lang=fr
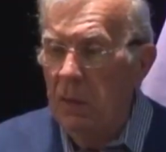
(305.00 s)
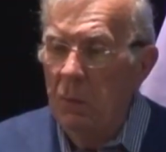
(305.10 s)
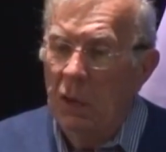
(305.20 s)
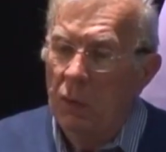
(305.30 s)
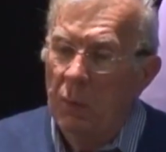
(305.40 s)

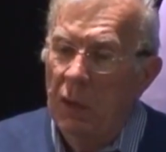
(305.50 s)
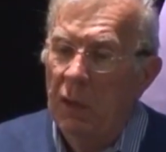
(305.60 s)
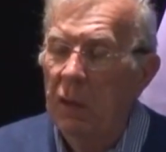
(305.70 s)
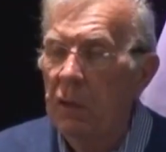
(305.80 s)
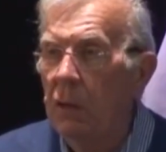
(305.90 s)
Ma
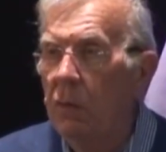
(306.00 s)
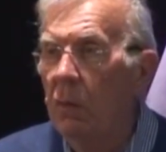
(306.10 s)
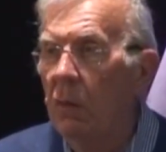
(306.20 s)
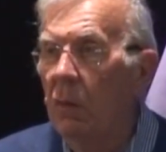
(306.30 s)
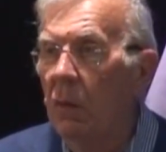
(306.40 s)
grand-mère était
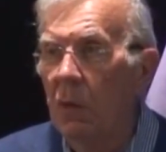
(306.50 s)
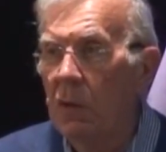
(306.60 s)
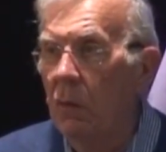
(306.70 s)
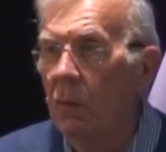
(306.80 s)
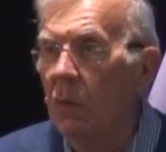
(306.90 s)
une
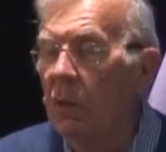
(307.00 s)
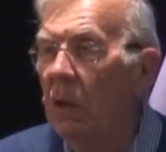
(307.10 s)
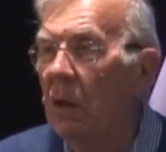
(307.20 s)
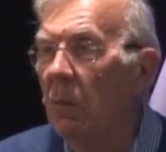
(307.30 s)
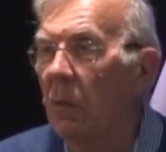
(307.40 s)
demoiselle aumônier
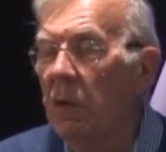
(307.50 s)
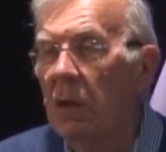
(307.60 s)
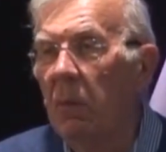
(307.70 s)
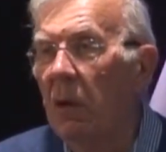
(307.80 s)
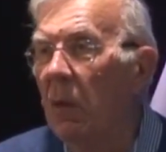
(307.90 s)
également. Elle
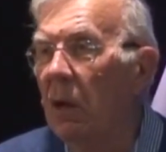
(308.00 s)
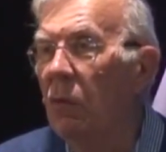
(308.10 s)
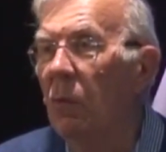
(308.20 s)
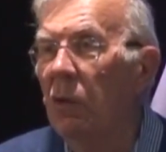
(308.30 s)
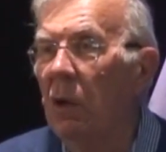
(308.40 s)
s'appelait Marie
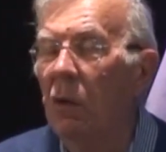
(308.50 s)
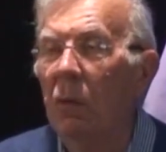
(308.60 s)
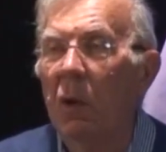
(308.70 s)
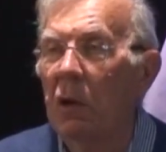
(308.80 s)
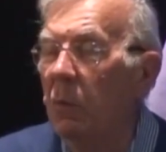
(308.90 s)
Aumônier, comme
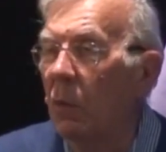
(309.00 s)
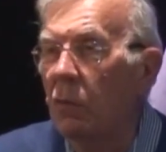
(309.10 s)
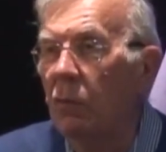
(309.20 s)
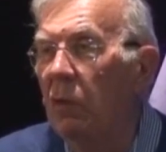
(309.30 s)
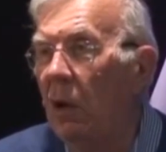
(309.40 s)
pratiquement
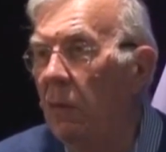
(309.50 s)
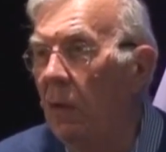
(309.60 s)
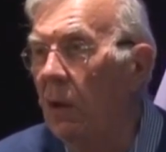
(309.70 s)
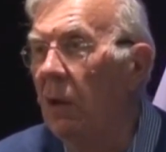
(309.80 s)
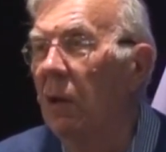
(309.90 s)
toutes les
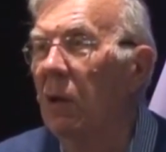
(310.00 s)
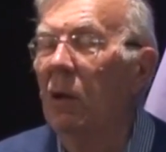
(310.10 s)
filles.